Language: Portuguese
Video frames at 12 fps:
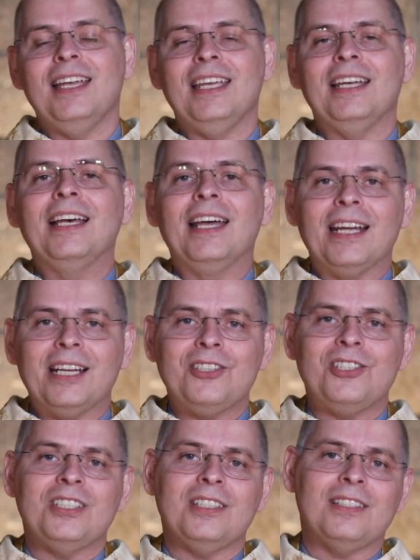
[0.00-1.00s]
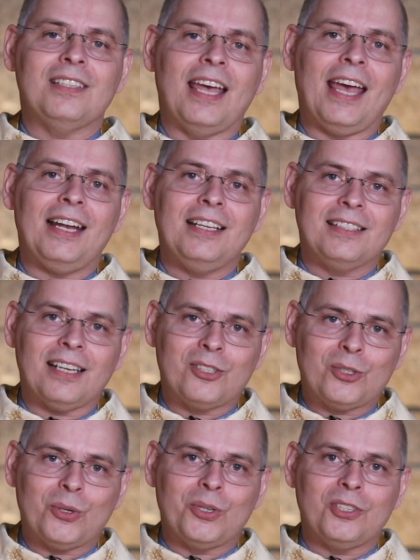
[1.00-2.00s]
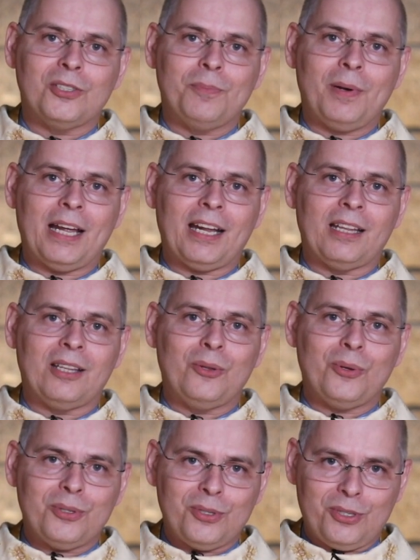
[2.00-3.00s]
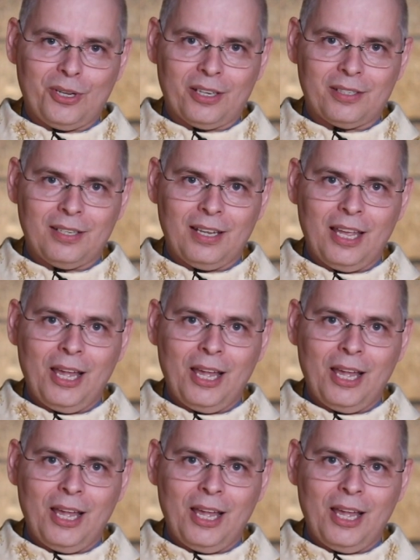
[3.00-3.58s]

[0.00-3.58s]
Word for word: e grandes realizações para todos nós.